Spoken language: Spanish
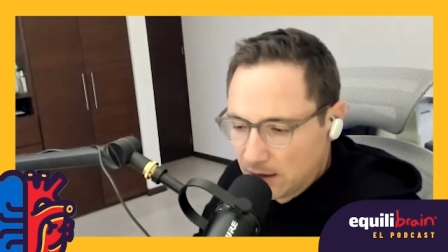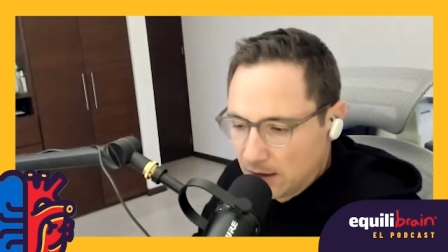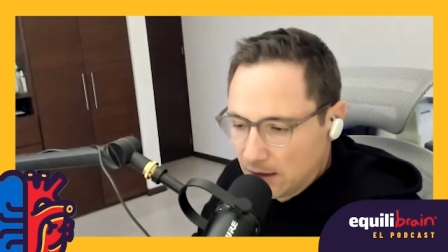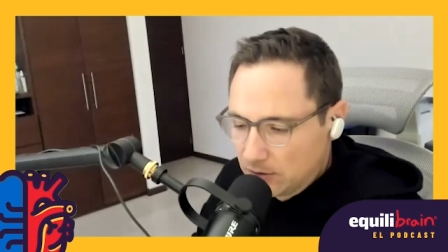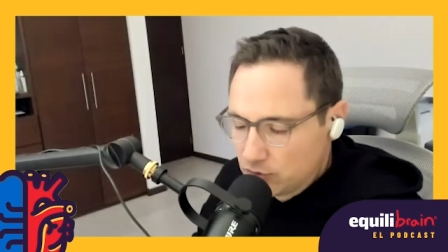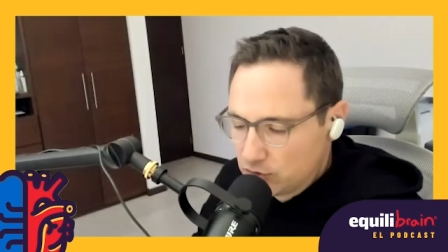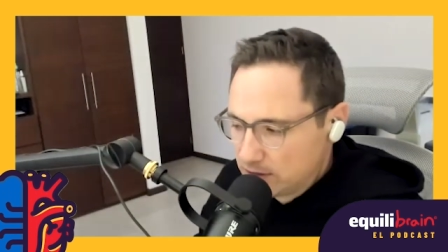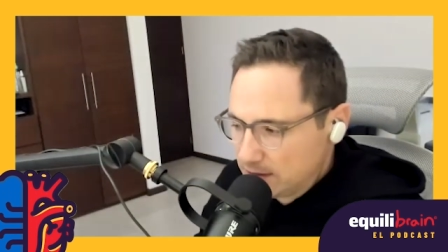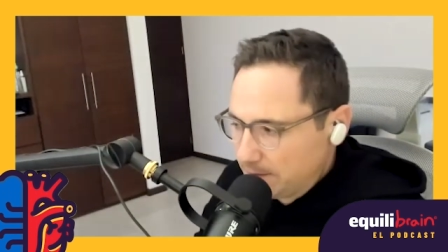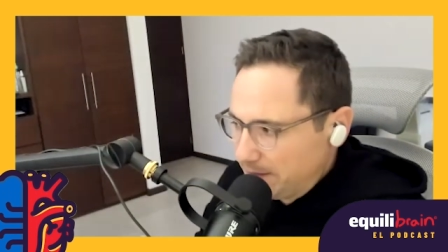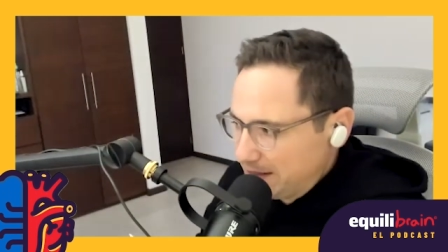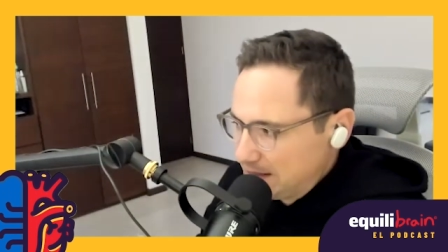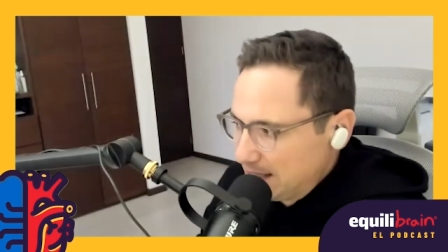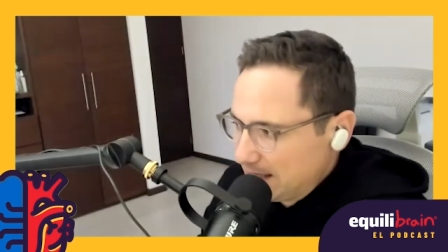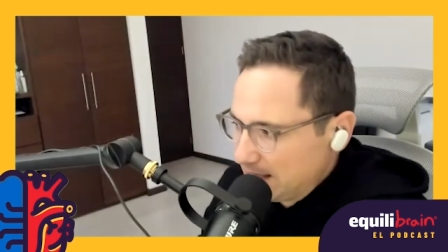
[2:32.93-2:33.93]
Entonces
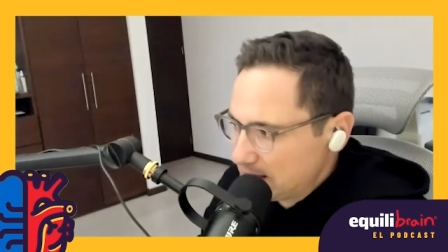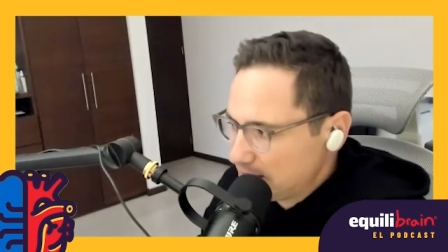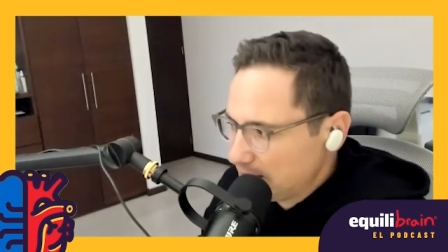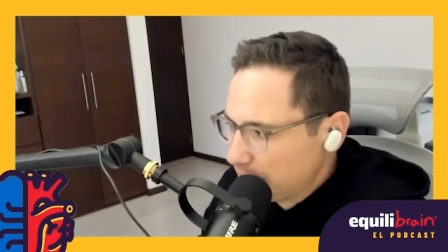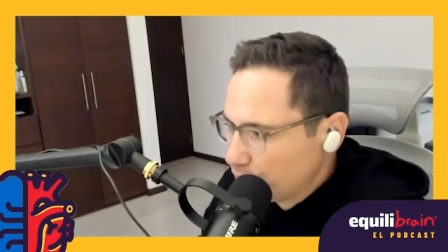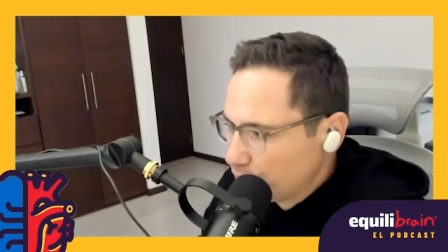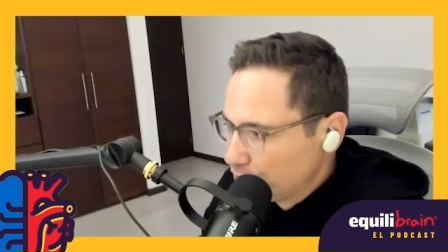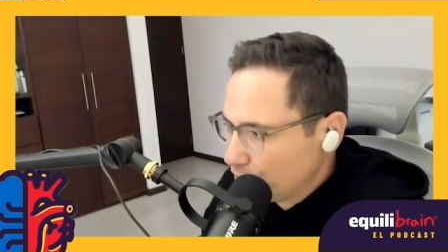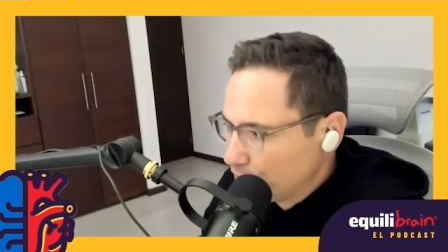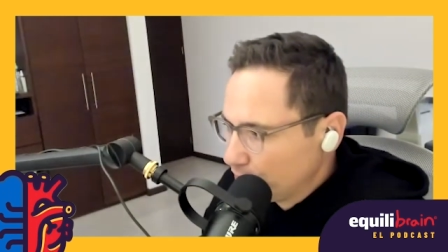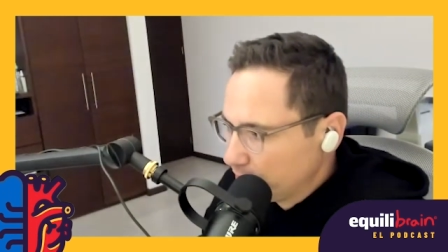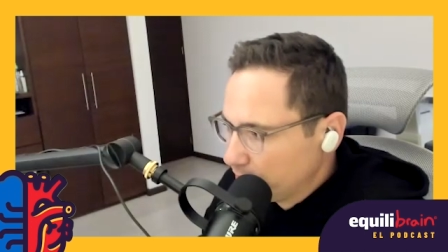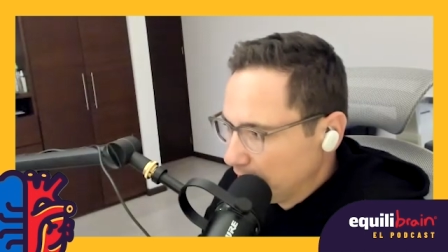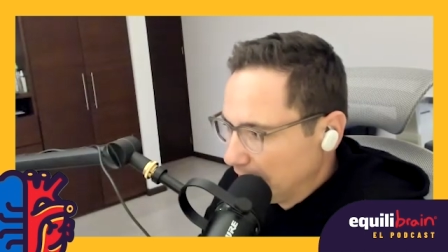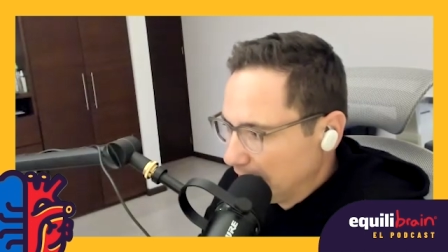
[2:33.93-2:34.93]
empecé en este mundo
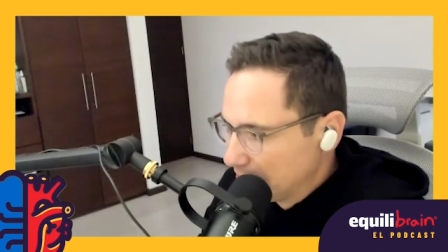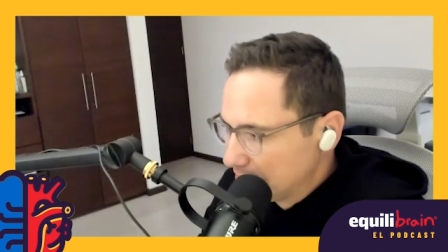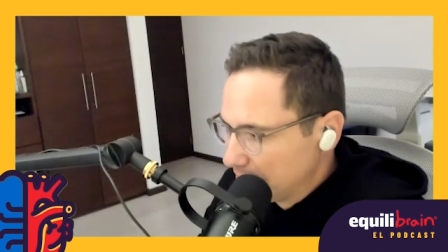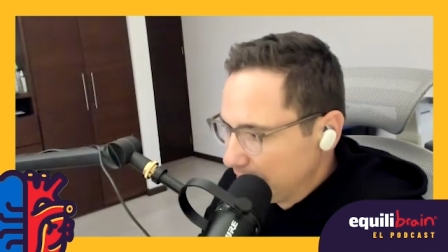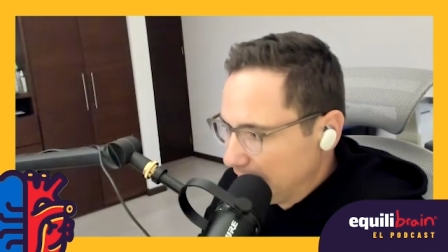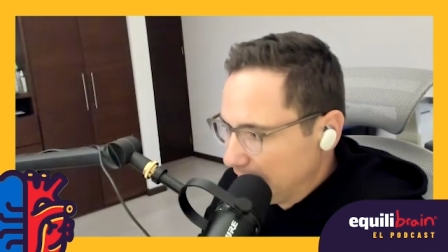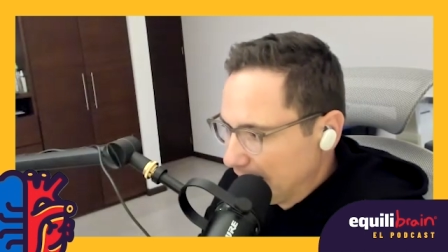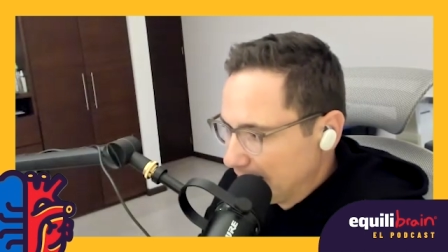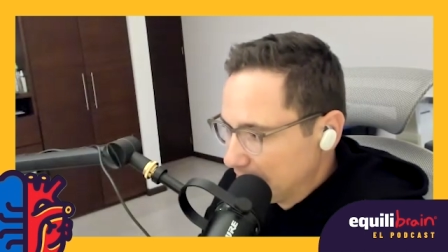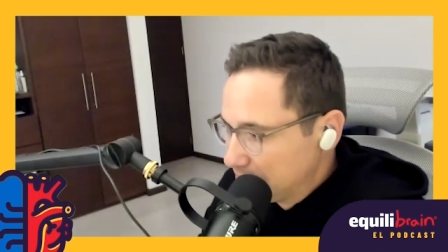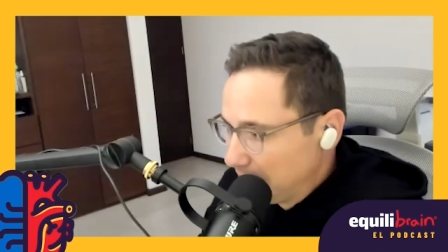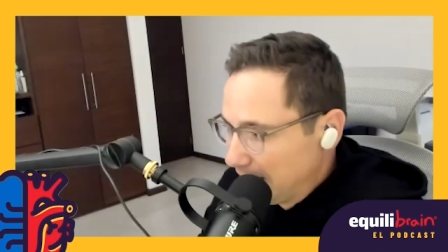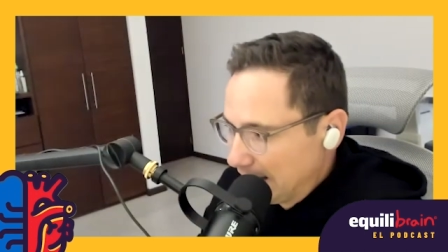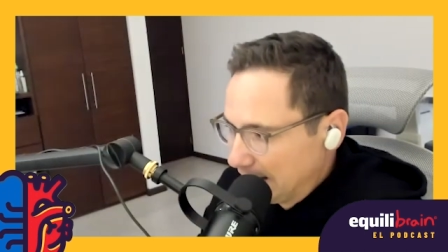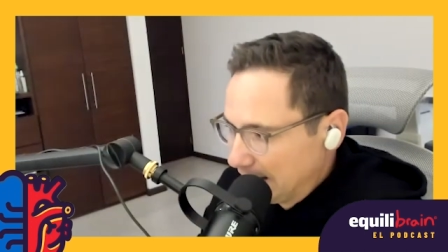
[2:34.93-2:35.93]
de las habilidades
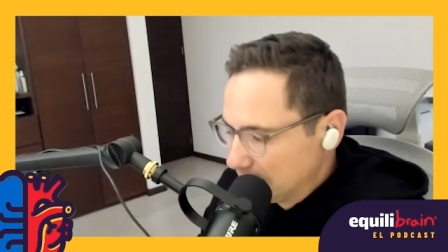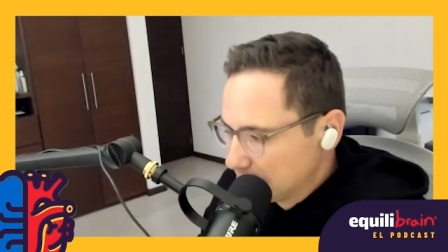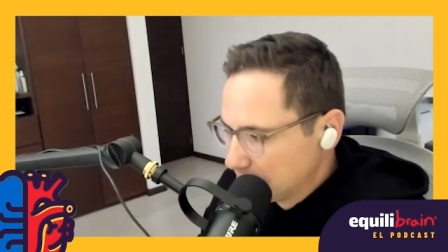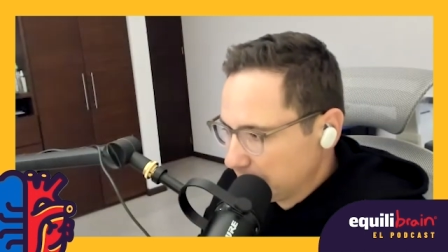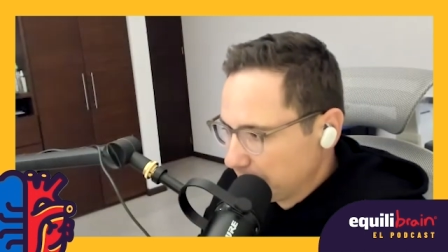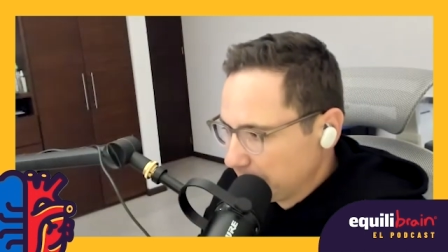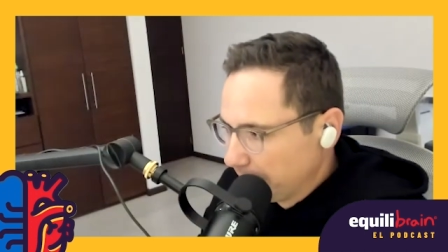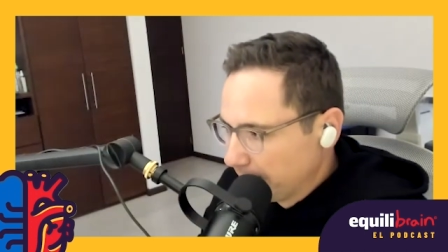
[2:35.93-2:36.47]
blandas